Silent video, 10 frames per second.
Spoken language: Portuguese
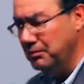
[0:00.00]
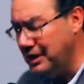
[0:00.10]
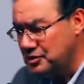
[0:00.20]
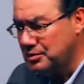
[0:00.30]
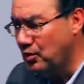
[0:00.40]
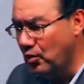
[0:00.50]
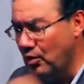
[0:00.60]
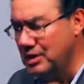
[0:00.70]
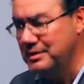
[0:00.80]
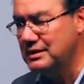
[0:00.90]
mesmo
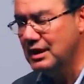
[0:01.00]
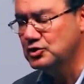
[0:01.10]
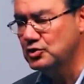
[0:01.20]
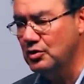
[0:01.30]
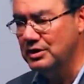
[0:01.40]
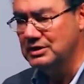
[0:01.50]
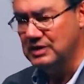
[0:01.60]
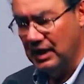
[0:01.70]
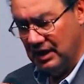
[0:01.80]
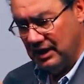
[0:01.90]
com
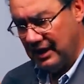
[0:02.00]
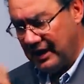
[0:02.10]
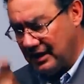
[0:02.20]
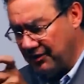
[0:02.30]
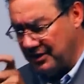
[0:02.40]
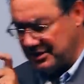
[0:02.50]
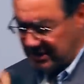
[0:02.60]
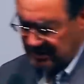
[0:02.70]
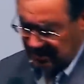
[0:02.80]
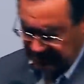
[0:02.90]
limitações, Cada vez
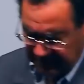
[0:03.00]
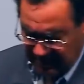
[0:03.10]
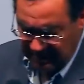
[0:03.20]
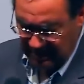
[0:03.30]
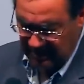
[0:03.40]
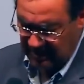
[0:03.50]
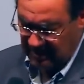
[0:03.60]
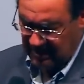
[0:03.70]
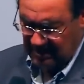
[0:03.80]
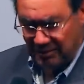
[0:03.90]
que intervém,
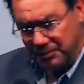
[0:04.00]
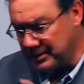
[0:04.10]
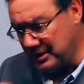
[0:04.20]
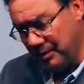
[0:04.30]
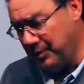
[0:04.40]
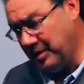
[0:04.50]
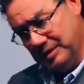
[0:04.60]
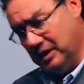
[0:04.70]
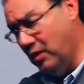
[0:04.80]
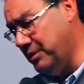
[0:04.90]
não precisa,
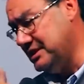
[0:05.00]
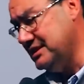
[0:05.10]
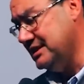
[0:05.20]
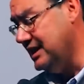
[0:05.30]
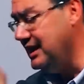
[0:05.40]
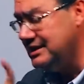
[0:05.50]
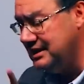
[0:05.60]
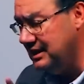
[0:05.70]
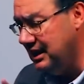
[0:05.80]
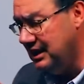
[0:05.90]
não precisa sem,
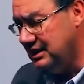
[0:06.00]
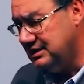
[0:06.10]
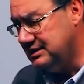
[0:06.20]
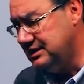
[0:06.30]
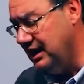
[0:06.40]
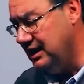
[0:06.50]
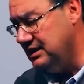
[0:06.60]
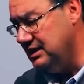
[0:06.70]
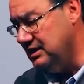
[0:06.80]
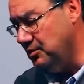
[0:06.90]

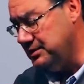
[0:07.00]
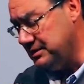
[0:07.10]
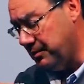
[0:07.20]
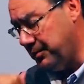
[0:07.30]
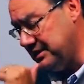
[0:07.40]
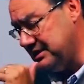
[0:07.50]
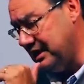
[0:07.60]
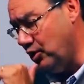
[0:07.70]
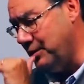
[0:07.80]
sem, não precisa